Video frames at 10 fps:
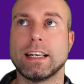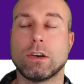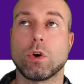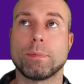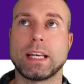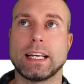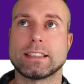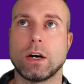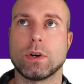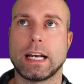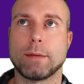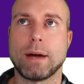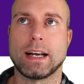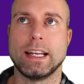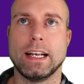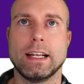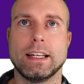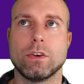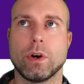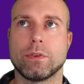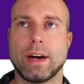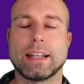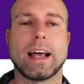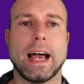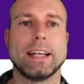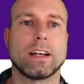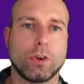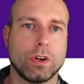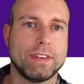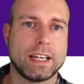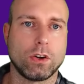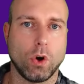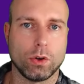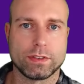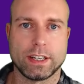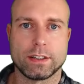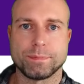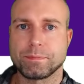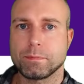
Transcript: Ich logge mich jetzt auch gleich parallel in Neuron weiter ein, dann können wir den Content